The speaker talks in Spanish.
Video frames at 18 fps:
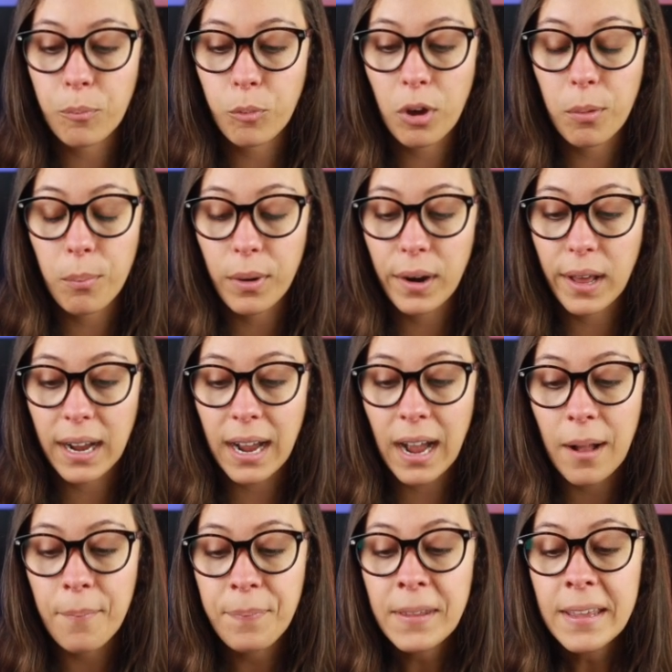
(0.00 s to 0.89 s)
pueden ver
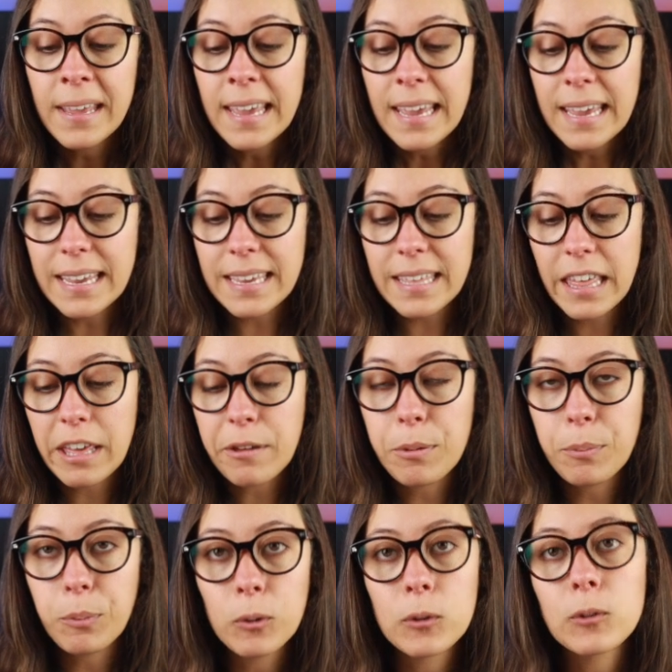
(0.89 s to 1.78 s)
acá. Y desde
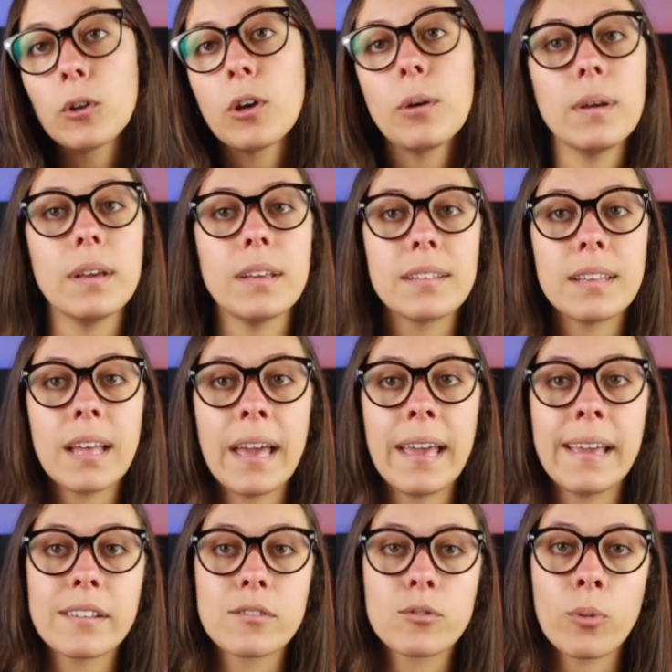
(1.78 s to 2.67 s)
mi punto de
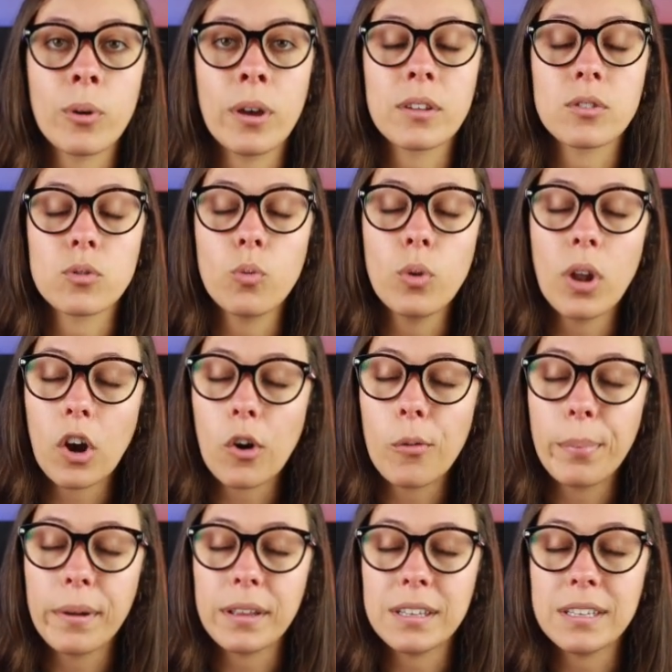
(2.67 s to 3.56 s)
vista, eso es una
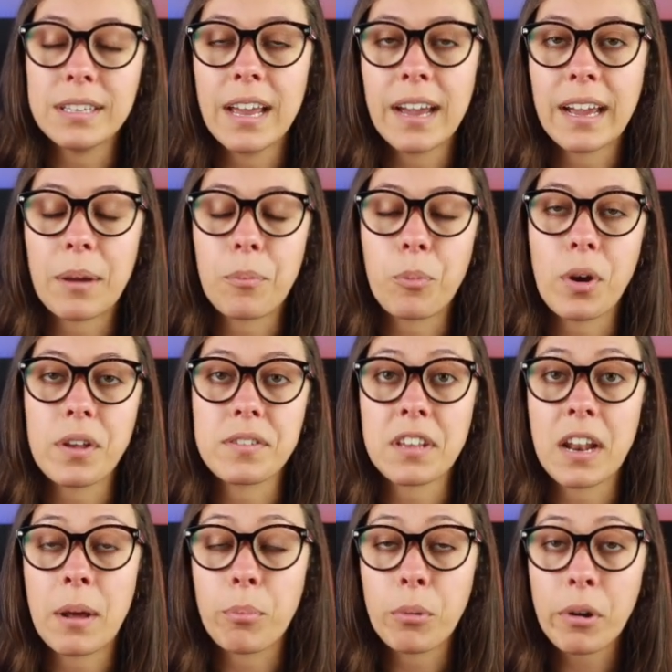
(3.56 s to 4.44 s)
compañía que puede
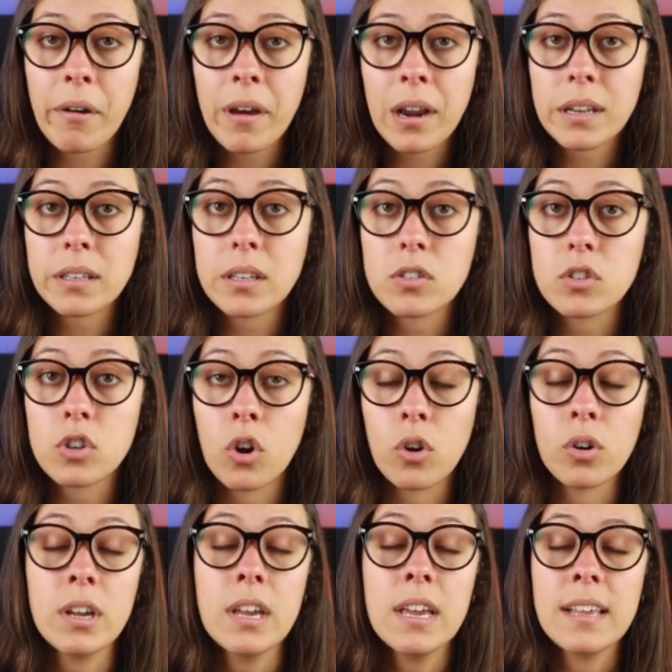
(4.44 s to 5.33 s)
ser a prueba de
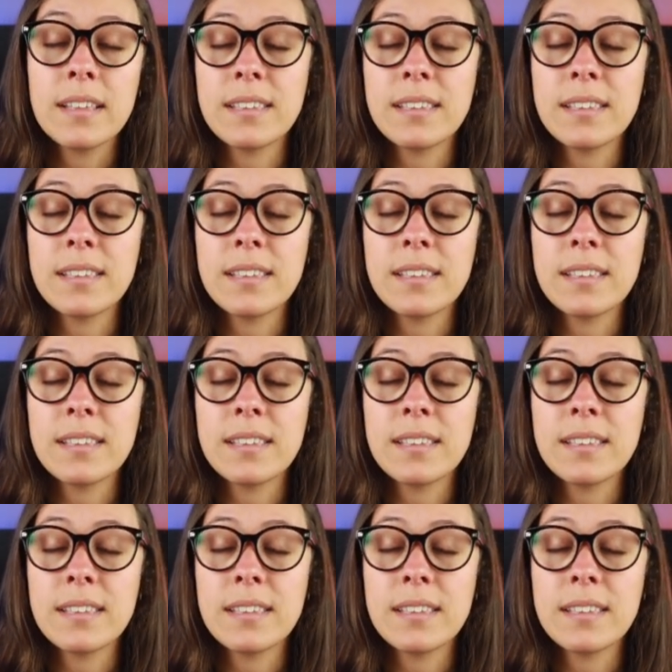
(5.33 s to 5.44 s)
recesión,